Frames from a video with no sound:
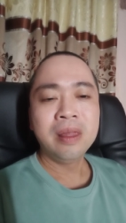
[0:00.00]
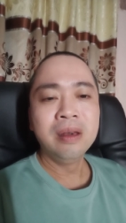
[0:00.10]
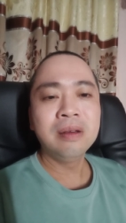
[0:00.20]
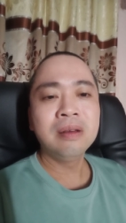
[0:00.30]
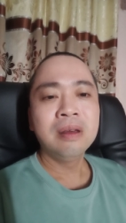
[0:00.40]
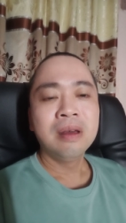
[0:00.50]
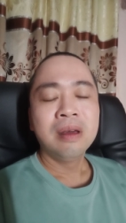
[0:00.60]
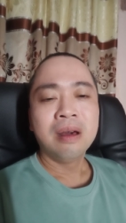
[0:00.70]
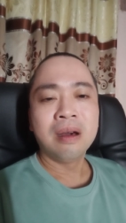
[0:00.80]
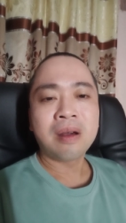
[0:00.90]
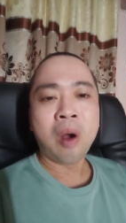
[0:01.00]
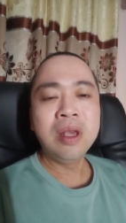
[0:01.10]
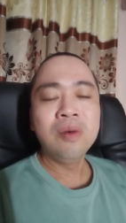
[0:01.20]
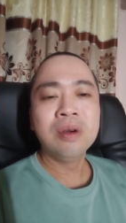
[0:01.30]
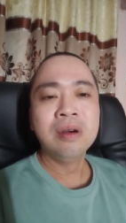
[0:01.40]
nhưng ờ, có
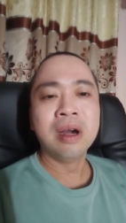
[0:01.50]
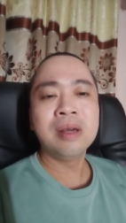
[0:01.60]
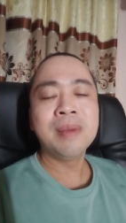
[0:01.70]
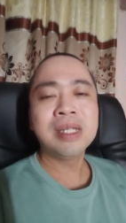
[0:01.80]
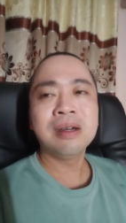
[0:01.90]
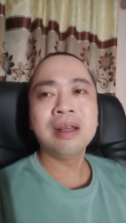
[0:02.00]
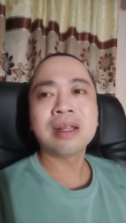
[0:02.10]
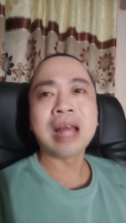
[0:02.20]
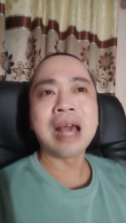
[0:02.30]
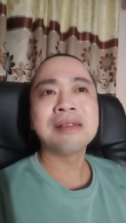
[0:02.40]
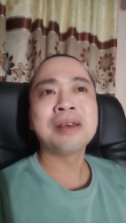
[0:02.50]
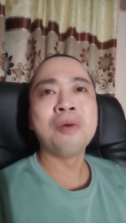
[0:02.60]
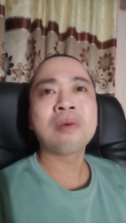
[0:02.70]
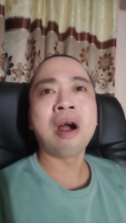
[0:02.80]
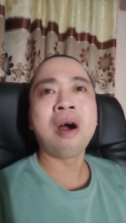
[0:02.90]
nhiều người bây giờ hiện tại
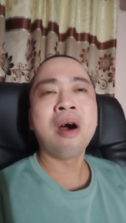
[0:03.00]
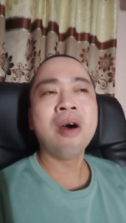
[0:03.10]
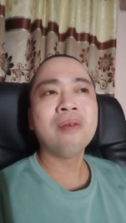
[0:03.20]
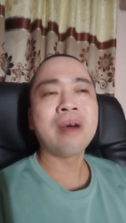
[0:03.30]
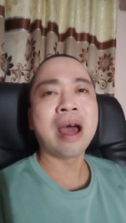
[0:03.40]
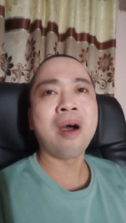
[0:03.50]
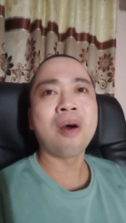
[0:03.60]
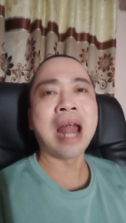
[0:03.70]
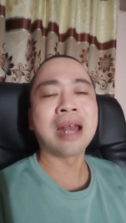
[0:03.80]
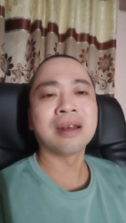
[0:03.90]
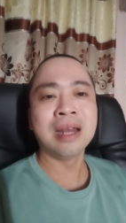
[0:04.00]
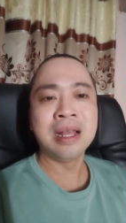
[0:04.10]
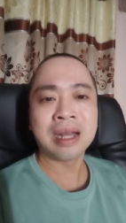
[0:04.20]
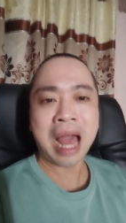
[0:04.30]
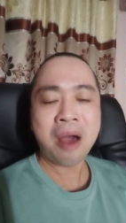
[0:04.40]
giàu có và họ đạt
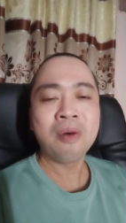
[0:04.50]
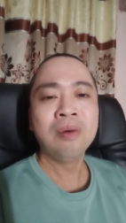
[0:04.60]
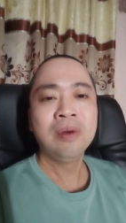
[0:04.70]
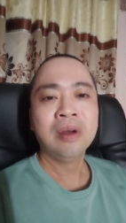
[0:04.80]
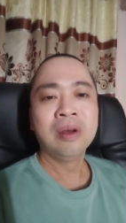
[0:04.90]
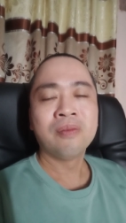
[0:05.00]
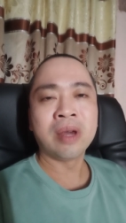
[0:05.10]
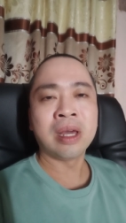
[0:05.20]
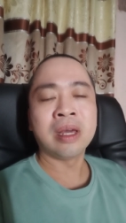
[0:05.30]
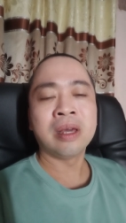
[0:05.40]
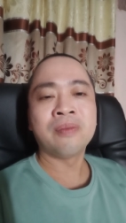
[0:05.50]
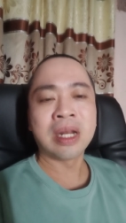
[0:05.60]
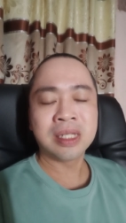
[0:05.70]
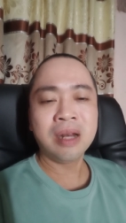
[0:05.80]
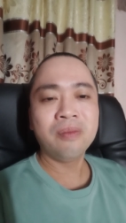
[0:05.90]
đỉnh cao về
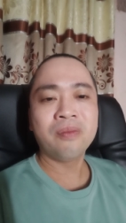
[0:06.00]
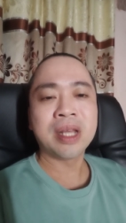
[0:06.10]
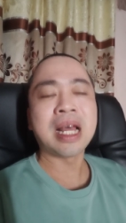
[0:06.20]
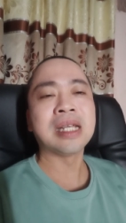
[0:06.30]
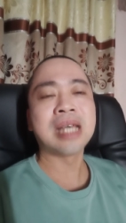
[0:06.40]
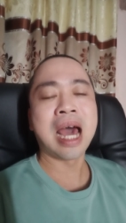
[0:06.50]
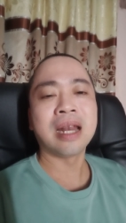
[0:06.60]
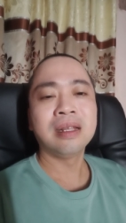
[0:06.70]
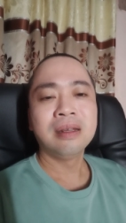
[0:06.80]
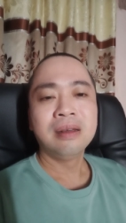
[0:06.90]
vật chất về tài sản